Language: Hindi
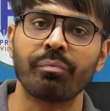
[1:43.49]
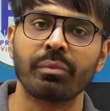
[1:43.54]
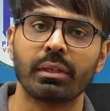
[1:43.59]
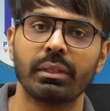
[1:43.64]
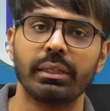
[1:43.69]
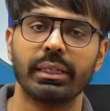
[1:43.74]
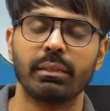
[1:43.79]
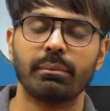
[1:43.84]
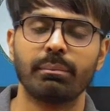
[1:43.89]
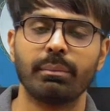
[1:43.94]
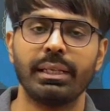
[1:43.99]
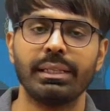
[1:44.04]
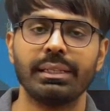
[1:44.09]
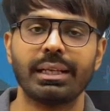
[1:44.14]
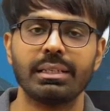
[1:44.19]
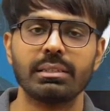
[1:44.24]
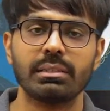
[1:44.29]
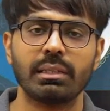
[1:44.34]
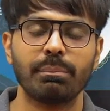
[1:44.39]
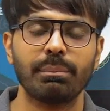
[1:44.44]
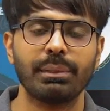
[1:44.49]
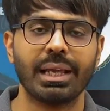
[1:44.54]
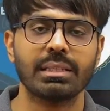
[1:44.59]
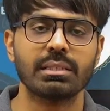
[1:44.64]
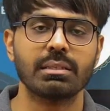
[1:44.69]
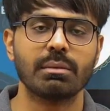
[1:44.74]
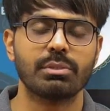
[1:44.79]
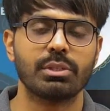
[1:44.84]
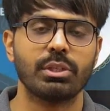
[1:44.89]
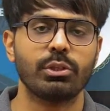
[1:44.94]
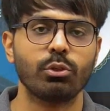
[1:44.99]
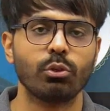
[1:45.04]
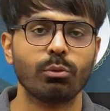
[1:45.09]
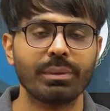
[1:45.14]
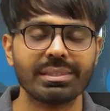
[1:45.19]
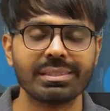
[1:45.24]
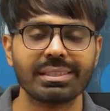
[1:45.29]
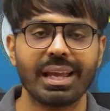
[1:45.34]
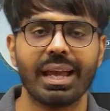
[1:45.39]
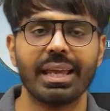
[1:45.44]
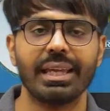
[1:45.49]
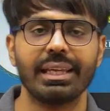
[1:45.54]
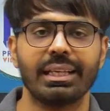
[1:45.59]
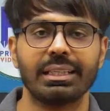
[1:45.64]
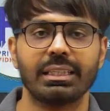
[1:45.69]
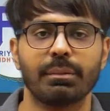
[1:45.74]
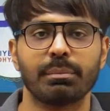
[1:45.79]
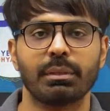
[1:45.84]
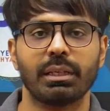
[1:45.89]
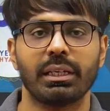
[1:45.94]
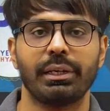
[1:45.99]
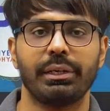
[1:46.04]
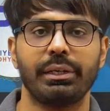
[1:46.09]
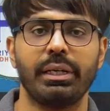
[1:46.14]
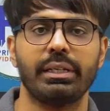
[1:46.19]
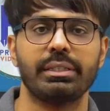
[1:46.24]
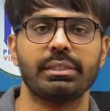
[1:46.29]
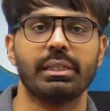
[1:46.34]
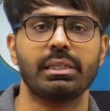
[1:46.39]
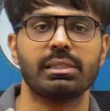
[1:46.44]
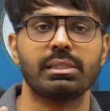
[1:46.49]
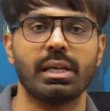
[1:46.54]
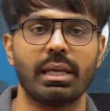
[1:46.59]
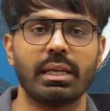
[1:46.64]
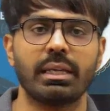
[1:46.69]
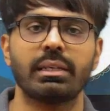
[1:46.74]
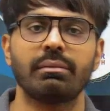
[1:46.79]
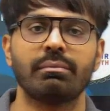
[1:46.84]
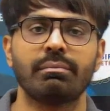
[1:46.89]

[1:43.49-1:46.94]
लेकिन मेल का रिप्लाई जब जी में से आएगा तब तक ये डेट चली जाएगी